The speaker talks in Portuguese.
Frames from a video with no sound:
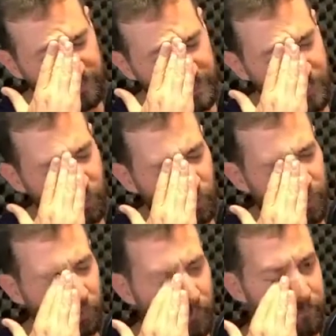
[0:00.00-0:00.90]

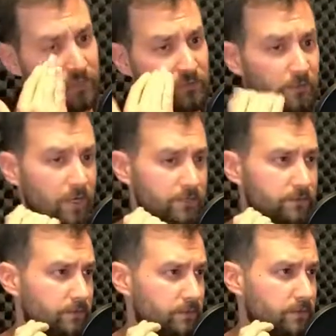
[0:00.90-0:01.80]
28
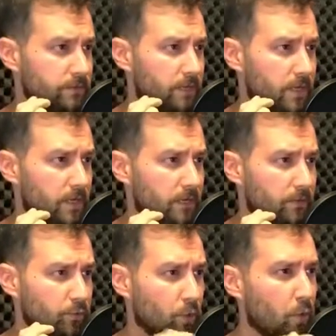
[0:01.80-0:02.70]
episódios
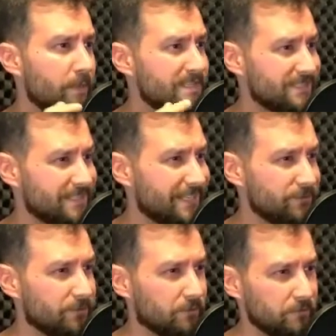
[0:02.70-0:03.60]
do Comedy
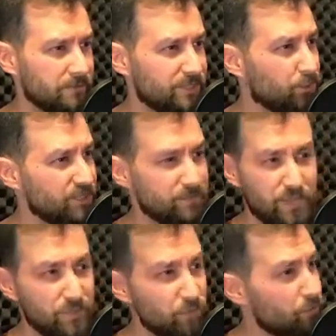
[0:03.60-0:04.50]
Central de
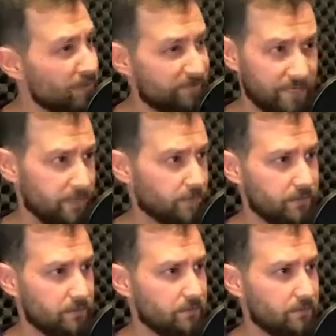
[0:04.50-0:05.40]
2001 pra
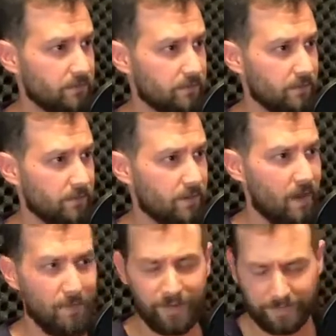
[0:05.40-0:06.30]
frente. Uhum.
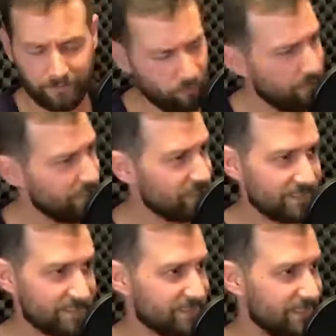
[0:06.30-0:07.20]
A maioria dos
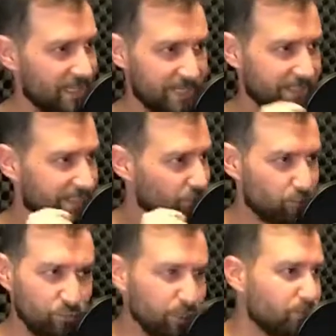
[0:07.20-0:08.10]
comediantes, assim, cara, e era
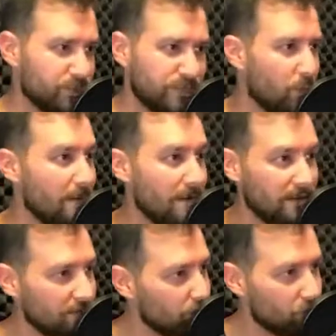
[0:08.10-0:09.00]
tudo, puta, eu,
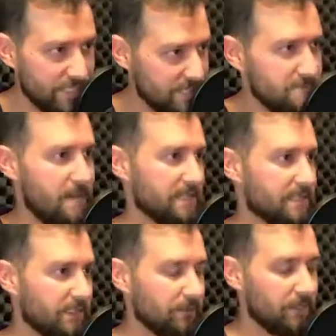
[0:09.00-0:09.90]
eu curtia demais
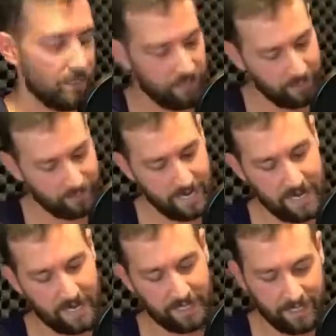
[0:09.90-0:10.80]
aquilo. E
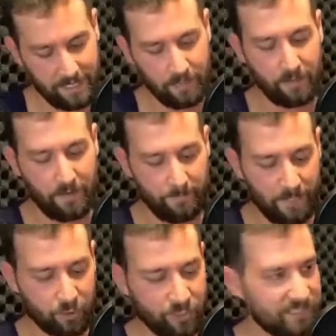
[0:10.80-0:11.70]
daí ali
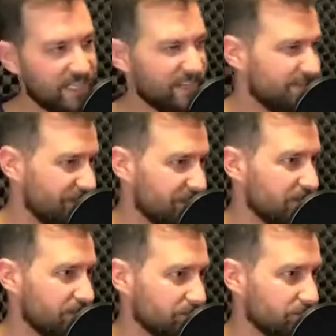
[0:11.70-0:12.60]
eu já
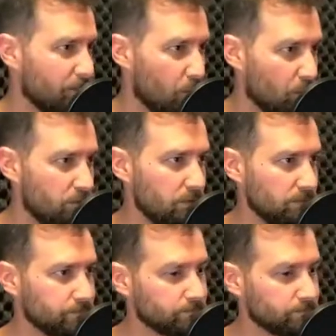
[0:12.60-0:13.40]
escrevia um pouco.